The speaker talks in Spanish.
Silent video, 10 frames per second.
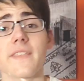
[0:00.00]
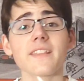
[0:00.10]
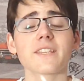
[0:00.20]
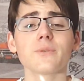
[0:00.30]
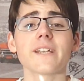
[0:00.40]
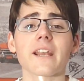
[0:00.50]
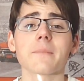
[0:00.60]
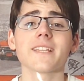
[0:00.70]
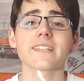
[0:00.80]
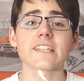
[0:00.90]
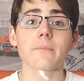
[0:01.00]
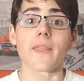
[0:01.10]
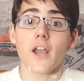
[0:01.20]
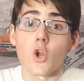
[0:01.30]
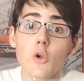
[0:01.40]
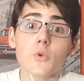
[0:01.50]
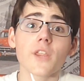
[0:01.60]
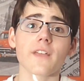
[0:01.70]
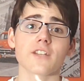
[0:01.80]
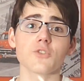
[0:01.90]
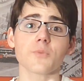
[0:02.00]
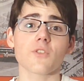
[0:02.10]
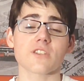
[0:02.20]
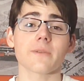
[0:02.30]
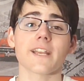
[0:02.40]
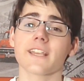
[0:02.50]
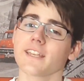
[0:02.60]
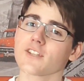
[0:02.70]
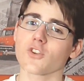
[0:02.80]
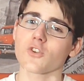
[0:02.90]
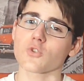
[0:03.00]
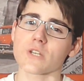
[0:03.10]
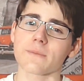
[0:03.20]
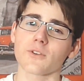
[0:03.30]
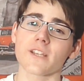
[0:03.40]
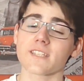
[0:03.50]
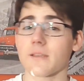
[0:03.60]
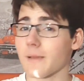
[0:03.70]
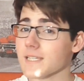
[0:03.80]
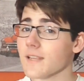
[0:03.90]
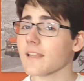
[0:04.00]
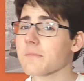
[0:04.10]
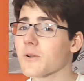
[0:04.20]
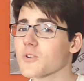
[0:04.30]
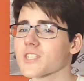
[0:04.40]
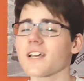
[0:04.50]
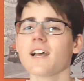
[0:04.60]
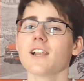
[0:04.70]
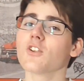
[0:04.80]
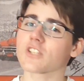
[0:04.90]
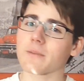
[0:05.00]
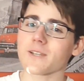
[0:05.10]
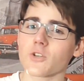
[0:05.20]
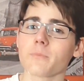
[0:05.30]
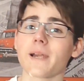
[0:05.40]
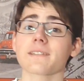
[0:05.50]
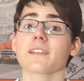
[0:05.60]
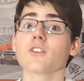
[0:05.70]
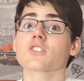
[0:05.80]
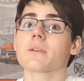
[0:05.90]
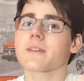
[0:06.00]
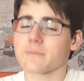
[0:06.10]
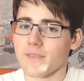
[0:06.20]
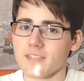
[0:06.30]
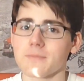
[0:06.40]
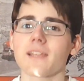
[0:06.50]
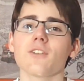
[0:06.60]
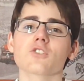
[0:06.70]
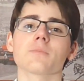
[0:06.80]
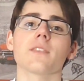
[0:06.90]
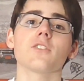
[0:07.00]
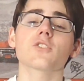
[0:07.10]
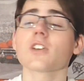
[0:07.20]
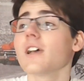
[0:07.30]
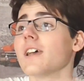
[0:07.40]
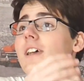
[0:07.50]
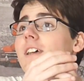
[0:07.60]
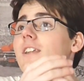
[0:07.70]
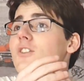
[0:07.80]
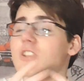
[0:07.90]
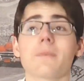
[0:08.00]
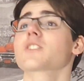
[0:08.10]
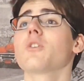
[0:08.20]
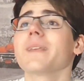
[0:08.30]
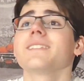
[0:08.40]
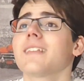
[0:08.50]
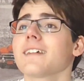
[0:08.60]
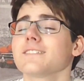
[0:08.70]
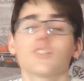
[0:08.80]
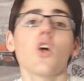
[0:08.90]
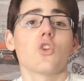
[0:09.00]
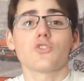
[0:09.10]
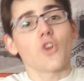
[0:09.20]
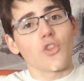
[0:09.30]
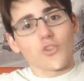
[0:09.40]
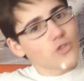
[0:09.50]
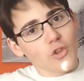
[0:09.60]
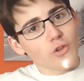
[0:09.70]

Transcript: Mediante una herramienta llamada comunidad, yo puedo saber quiénes son los suscriptores que más le dan a me gusta, los que más comparten, los que más veces ven los vídeos, los que más comentan todo, todo,